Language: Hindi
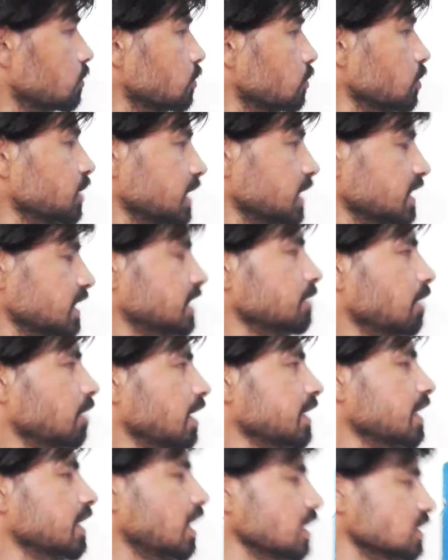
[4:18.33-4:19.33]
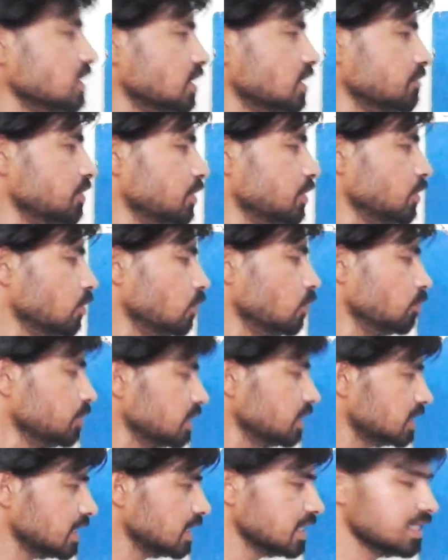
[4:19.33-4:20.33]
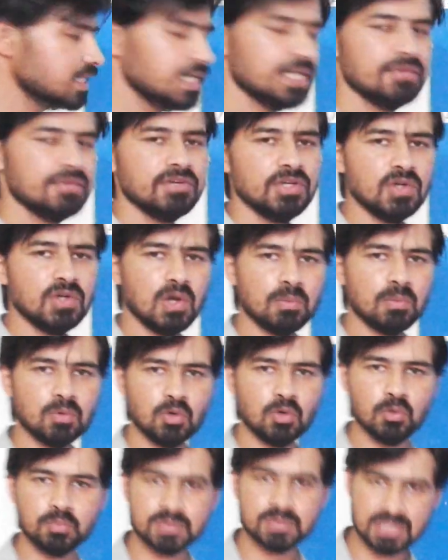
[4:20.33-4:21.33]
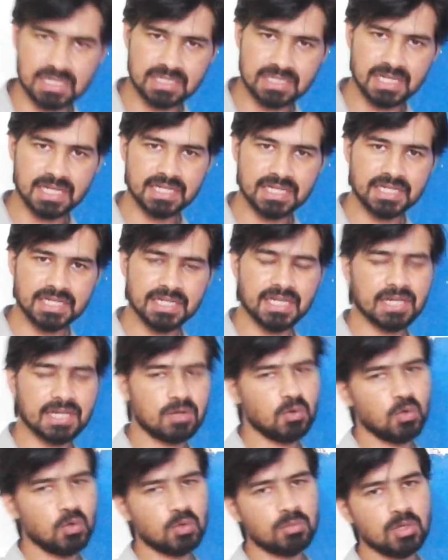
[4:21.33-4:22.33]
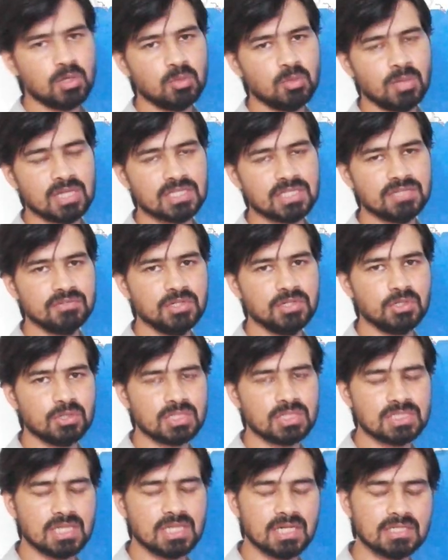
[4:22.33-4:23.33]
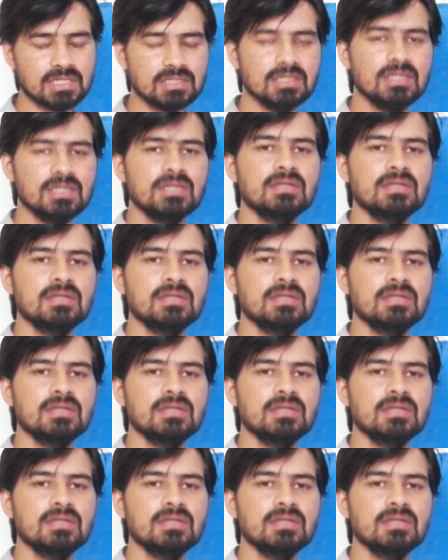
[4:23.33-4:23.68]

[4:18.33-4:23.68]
तो ये थी हमारी आज की वीडियो उम्मीद करते हैं ये वीडियो आपको पसंद आएगी एक और मालूमती वीडियो के साथ